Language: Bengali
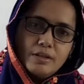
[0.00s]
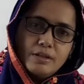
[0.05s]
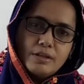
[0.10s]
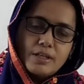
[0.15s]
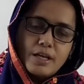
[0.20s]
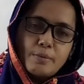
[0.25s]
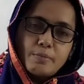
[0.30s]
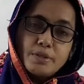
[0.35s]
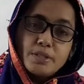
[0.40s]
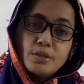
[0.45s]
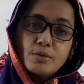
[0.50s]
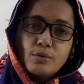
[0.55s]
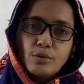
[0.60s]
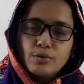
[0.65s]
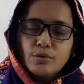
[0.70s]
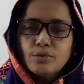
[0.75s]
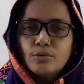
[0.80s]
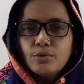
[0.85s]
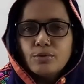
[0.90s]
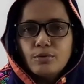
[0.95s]
ডায়াবেটিস
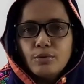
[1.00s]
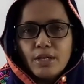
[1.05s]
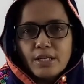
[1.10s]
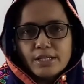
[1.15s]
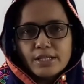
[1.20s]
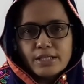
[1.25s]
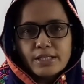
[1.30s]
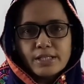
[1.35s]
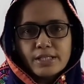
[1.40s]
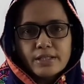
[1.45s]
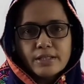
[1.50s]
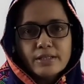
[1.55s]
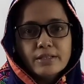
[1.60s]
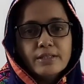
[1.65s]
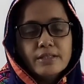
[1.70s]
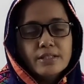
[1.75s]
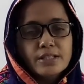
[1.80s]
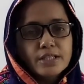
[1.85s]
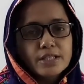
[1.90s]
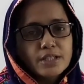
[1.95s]
কতটুকু আছে
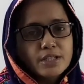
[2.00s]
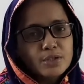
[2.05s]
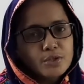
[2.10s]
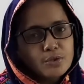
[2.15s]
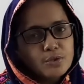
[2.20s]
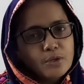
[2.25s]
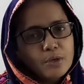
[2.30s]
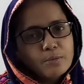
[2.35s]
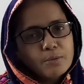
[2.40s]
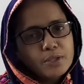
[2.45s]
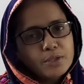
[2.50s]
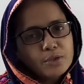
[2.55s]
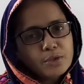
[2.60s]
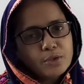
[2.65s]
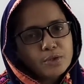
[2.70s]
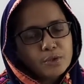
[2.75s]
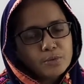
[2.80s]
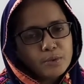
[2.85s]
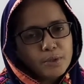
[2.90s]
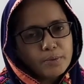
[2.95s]
সেটার জন্য আমরা
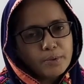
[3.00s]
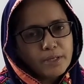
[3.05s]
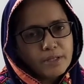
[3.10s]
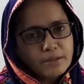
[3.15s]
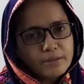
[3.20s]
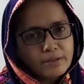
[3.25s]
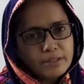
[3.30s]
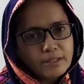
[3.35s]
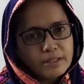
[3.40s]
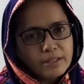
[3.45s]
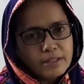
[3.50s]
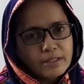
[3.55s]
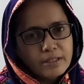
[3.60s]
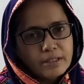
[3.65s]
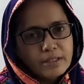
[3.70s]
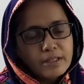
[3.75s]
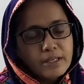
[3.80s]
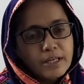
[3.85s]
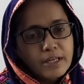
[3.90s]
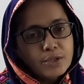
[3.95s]
যন্ত্র ব্যবহার করি
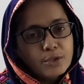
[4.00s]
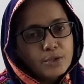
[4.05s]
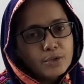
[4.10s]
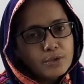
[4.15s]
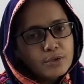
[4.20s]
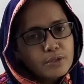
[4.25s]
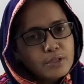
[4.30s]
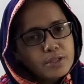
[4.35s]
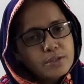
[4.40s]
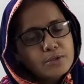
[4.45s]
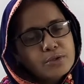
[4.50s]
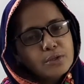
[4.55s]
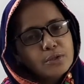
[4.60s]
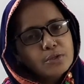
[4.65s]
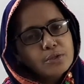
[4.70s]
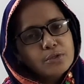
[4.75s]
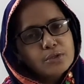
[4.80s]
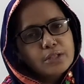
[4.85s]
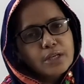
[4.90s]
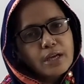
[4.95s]
এই ছোটোখাটো
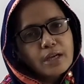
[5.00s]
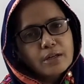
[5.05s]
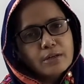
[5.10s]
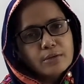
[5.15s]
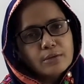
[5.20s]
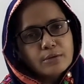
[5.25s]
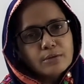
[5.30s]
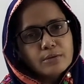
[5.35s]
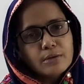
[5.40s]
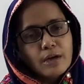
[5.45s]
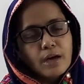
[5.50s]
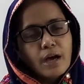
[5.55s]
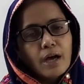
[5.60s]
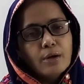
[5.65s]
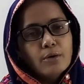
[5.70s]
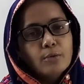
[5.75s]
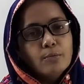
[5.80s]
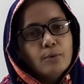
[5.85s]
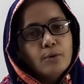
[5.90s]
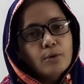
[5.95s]
যন্ত্র ছাড়াও
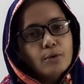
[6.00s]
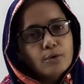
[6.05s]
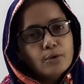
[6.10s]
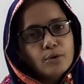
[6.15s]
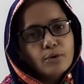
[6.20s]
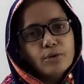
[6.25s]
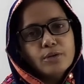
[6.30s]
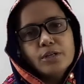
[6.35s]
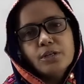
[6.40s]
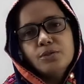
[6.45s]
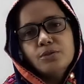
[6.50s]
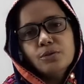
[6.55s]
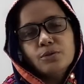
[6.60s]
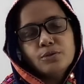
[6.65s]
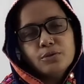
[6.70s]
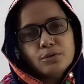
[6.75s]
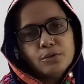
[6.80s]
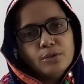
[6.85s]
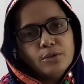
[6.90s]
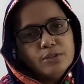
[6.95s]
আরও বড় ধরনের
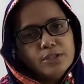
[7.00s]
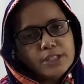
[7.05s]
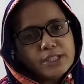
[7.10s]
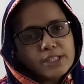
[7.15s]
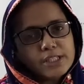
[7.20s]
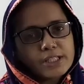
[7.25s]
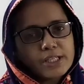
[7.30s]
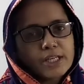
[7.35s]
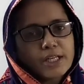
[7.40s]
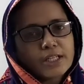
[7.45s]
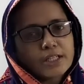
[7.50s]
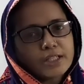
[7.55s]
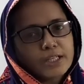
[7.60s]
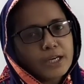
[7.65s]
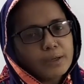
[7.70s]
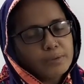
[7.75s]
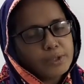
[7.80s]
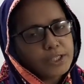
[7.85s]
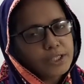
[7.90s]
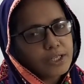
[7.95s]
যন্ত্র চিকিৎসা ক্ষেত্রে
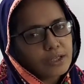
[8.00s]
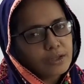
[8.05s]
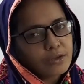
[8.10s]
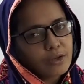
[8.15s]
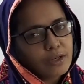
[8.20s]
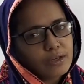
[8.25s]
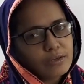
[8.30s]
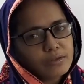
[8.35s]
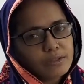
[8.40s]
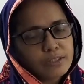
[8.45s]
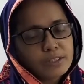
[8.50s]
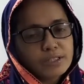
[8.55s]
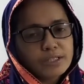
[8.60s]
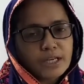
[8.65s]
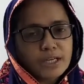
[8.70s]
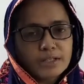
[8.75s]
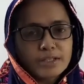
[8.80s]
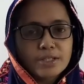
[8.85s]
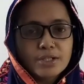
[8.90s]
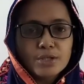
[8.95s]
আবিষ্কার করা হচ্ছে
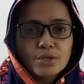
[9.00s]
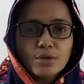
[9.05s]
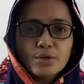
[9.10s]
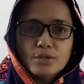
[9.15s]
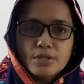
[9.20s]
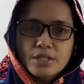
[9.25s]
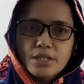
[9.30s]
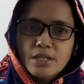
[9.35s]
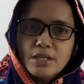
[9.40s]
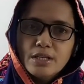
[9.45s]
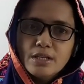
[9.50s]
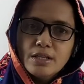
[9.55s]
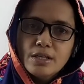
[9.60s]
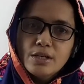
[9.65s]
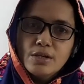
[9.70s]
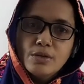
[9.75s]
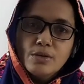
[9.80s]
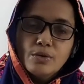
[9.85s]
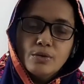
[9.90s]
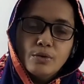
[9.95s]
যা দিয়ে সহজেই
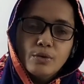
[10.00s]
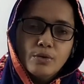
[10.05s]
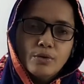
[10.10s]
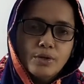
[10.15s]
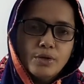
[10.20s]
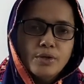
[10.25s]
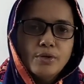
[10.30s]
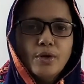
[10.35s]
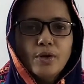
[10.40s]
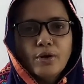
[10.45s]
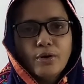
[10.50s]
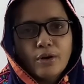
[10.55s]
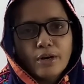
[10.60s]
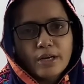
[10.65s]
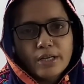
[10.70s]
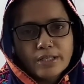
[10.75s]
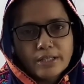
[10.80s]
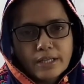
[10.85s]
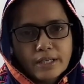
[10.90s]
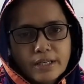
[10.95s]
রোগ নির্ণয়
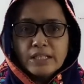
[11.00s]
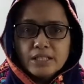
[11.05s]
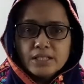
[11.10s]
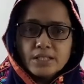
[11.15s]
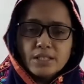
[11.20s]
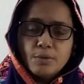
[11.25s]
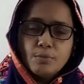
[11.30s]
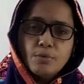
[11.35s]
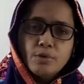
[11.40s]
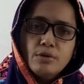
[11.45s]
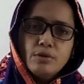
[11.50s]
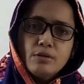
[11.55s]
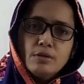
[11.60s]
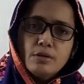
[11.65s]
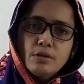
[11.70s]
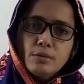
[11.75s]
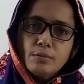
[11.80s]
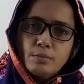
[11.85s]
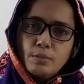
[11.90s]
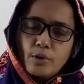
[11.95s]
করা যায় যেমন
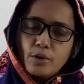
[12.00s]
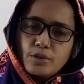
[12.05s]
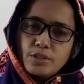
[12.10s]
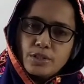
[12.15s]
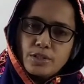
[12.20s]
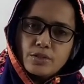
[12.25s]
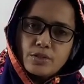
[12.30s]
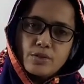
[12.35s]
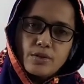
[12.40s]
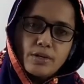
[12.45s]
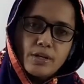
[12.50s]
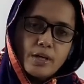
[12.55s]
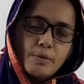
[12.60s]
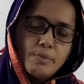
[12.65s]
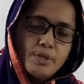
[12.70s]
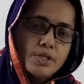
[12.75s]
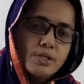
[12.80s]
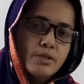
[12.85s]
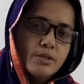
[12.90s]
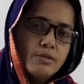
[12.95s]
পজিট্রন
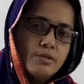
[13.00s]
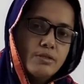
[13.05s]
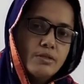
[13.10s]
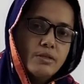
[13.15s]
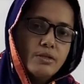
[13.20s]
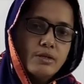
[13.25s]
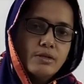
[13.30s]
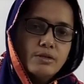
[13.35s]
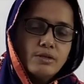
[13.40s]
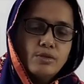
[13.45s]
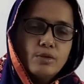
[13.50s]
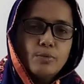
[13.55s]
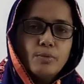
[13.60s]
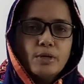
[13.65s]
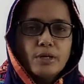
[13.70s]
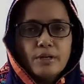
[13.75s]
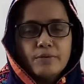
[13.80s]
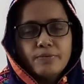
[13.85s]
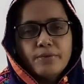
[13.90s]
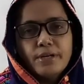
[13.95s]
অ্যামিশন
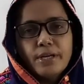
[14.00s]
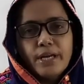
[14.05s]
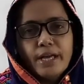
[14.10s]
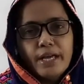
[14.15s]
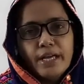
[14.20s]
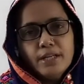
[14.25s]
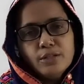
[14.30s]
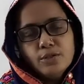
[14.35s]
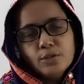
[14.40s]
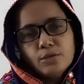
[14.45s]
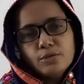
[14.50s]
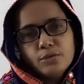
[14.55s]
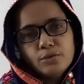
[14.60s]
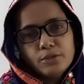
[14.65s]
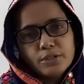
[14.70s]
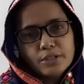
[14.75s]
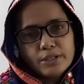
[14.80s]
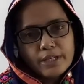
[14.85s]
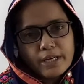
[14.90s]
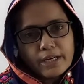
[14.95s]
ক্রোমোগ্রাফি এই
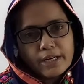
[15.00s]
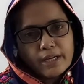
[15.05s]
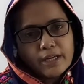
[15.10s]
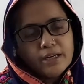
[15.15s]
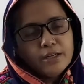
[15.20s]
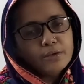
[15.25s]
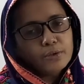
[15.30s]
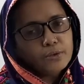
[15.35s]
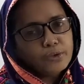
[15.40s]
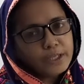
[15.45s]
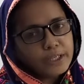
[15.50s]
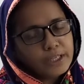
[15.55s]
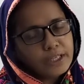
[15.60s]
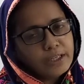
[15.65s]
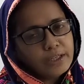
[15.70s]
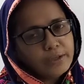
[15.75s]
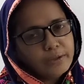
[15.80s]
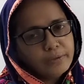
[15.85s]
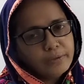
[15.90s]
যন্ত্রটি দ্বারা রোগীর